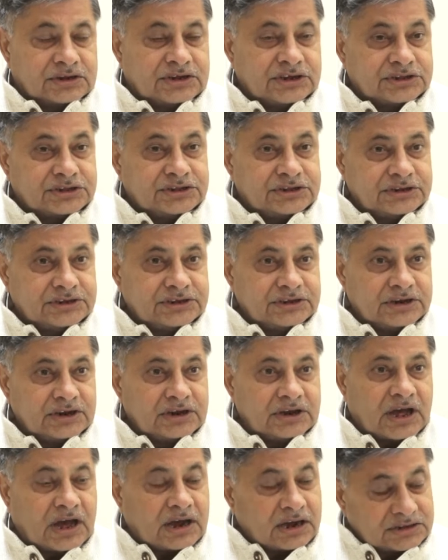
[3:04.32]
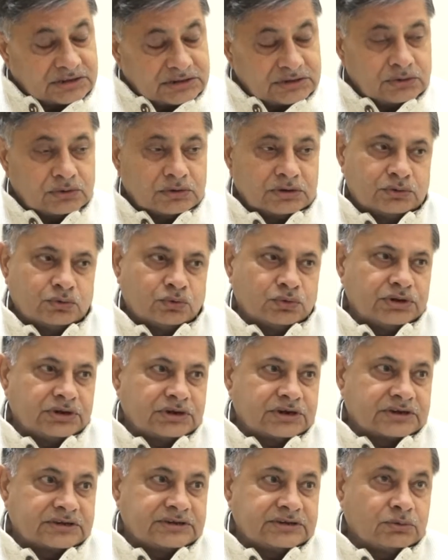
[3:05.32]
खेती की लागत इन्होंने दुगनी
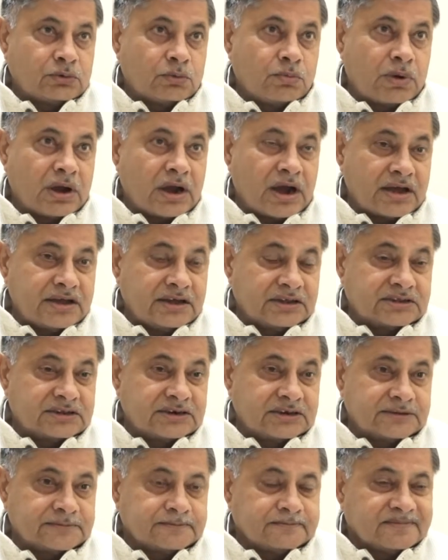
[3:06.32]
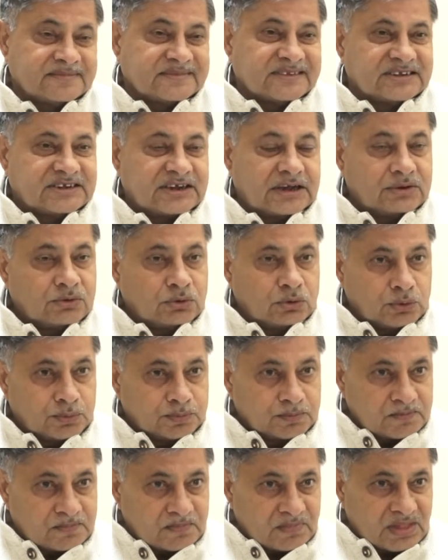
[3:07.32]
कर दी वो महंगाई इतनी चाहे वो
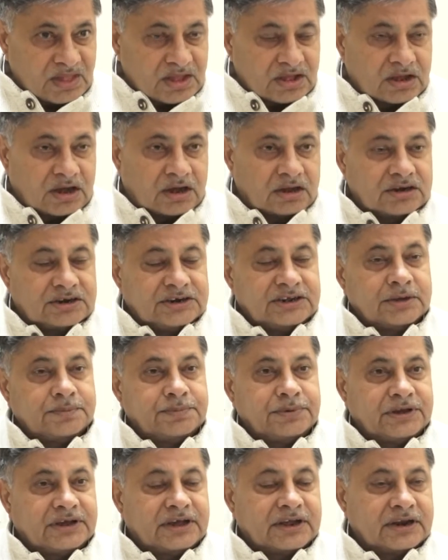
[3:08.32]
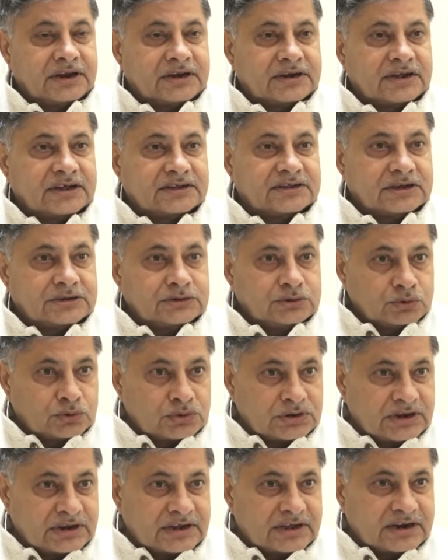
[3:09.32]
डीएपी के रेट है चाहे
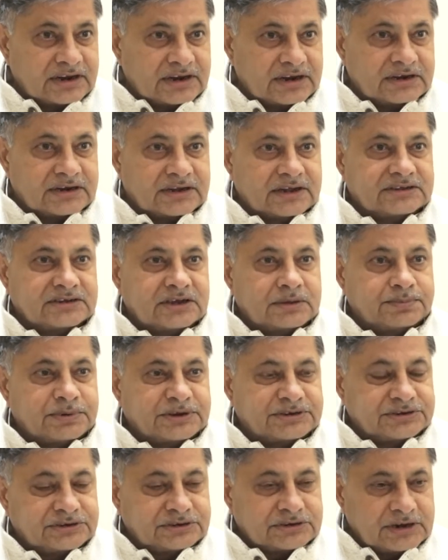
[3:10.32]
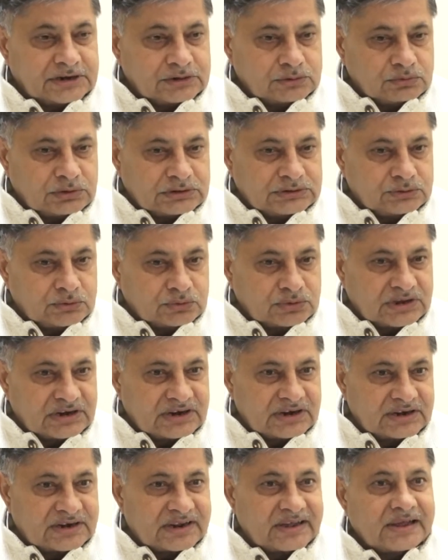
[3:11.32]
यूरिया के रेट है चाहे पेस्टिसाइड दवाइयों के
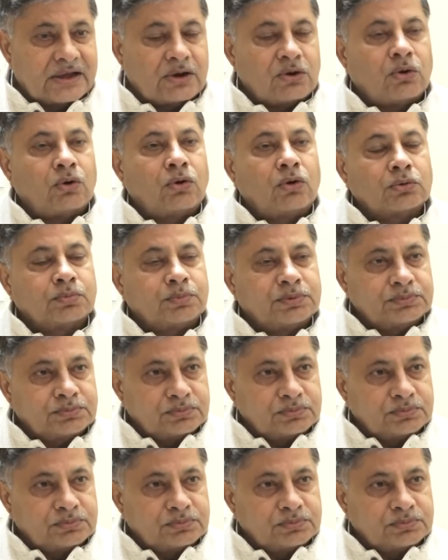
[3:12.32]
रेट हैं या और